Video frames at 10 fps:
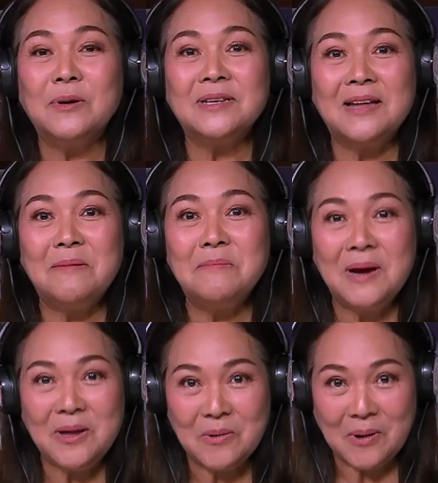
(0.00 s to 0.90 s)
เพราะฉะนั้น
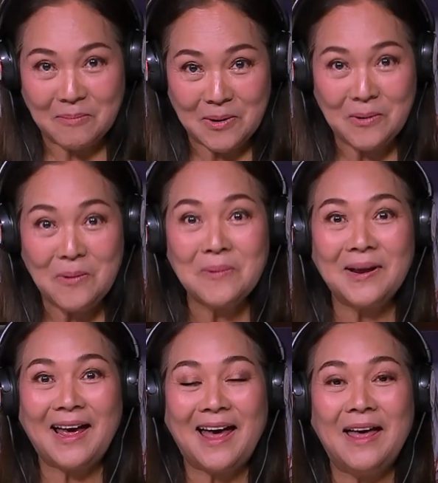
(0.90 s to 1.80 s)
เมื่ออยู่กับลูก
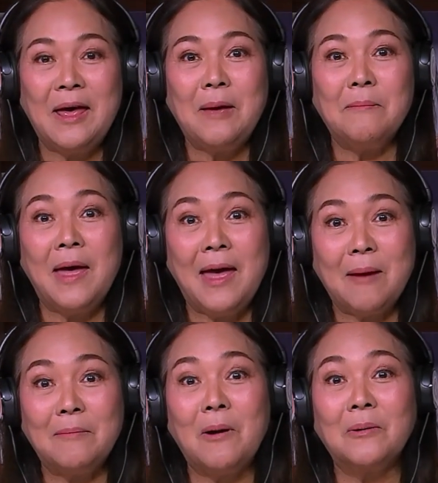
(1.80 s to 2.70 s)
นะคะแม่แอ
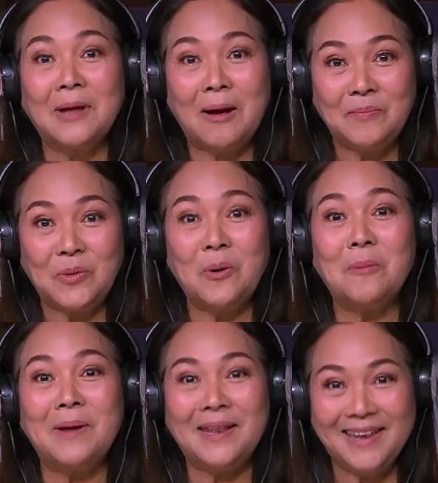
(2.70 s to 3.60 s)
มลองทำตัว
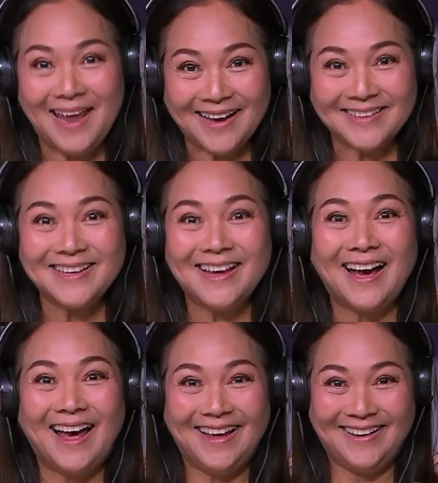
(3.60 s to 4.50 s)
เป็นเด็กสิ
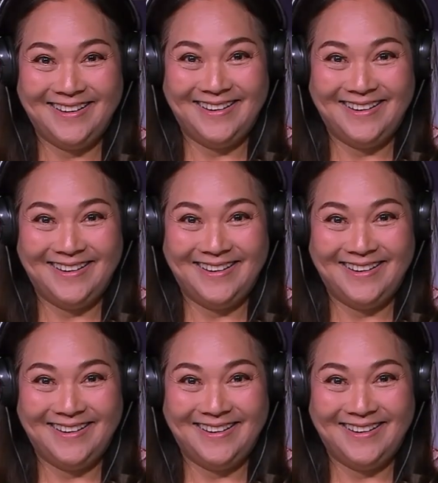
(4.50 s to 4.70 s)
คะ